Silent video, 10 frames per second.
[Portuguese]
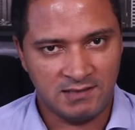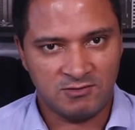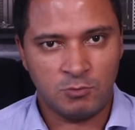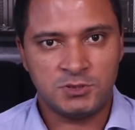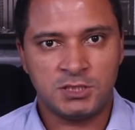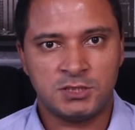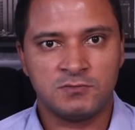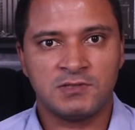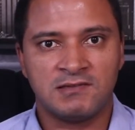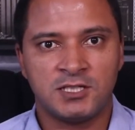Esse é o
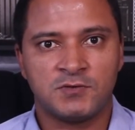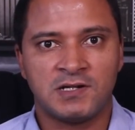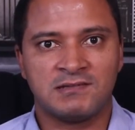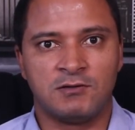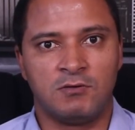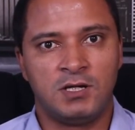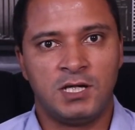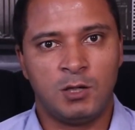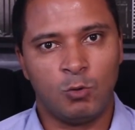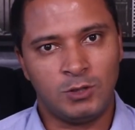objetivo da certificação,
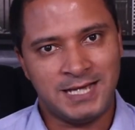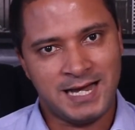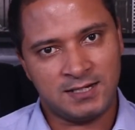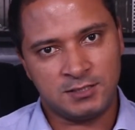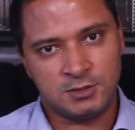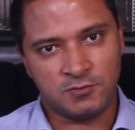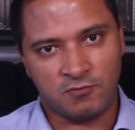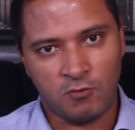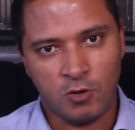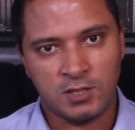é um olhar de
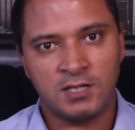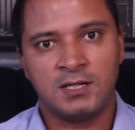fora